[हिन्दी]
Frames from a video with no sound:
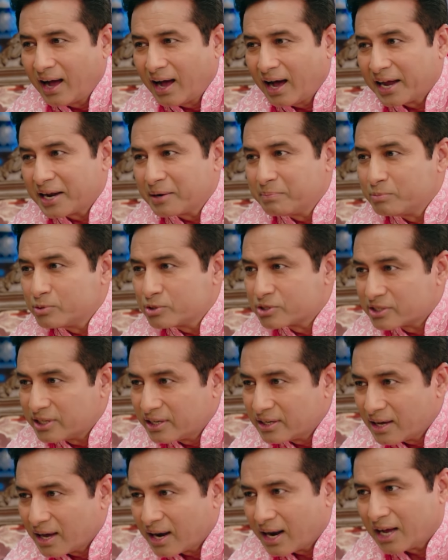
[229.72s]
अरे
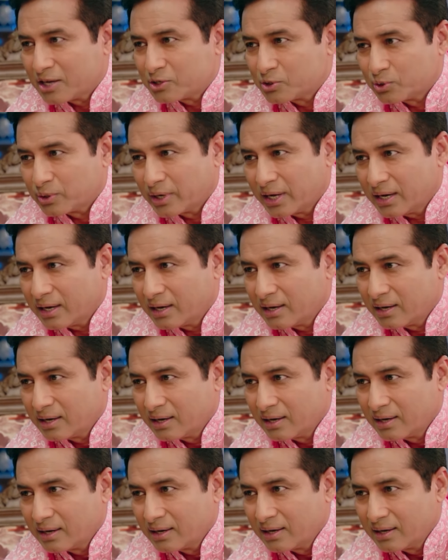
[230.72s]
मुझसे नाराज हो ना
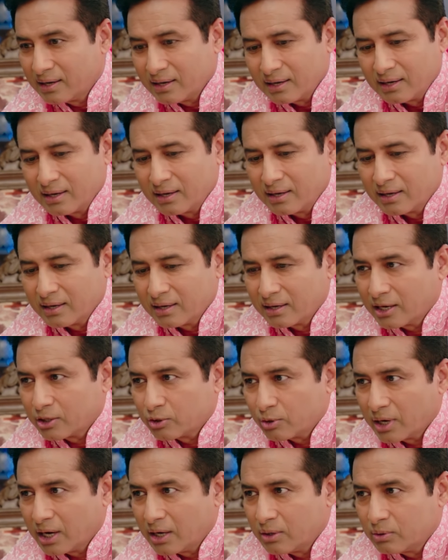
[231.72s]
केक
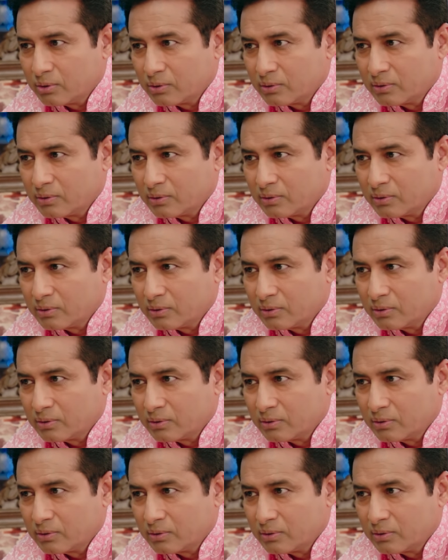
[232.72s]
तो खा लो